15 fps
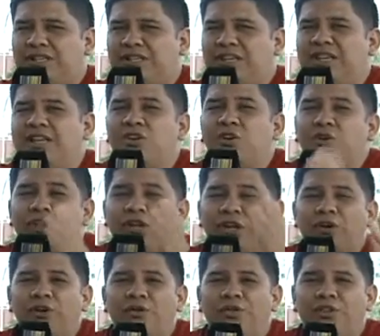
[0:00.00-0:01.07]
Y, o de lo
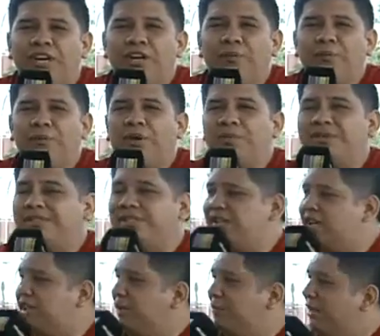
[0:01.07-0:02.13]
contrario, pueden
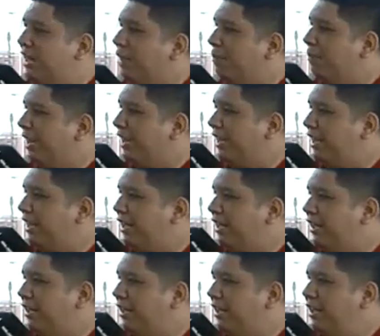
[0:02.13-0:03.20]
visitar también la página
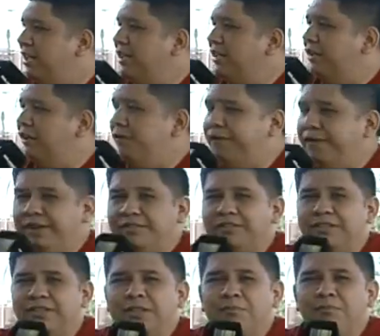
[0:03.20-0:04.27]
del Face,
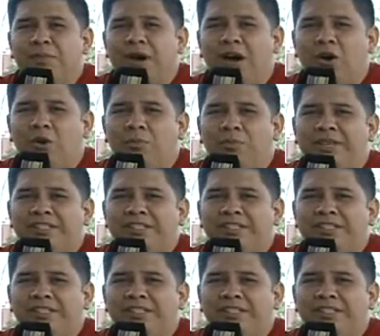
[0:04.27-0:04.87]
bajo